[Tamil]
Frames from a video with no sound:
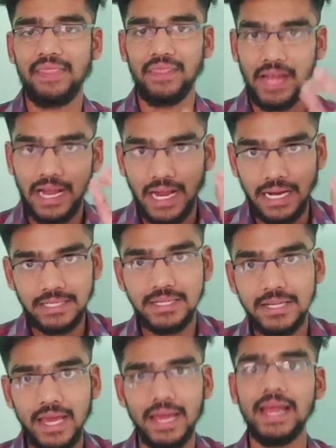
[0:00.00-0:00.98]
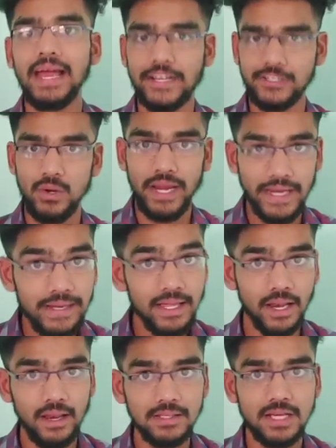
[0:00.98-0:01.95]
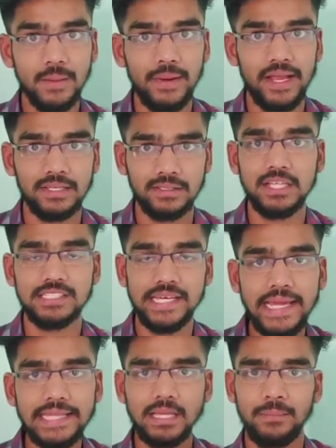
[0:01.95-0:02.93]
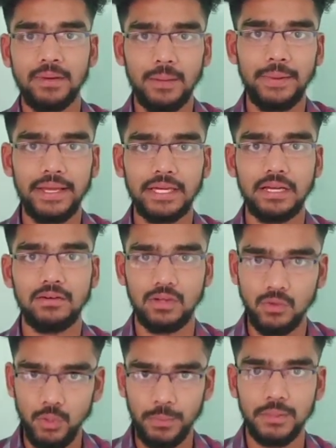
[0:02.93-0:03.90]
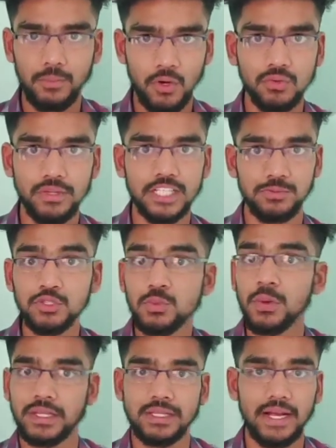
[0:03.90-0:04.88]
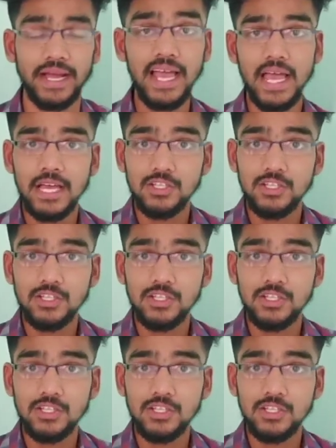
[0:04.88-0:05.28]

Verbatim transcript: அந்த கட்டில் ஆக்சுவலாக என்ன இருந்துச்சு அப்படிங்கிறது தான் ஜேகே தமிழ் அப்படிங்கிற ஒரு குறிப்பிட்ட ப்ரோ வந்து எக்ஸ்போஸ் பண்ணியிருந்தாங்க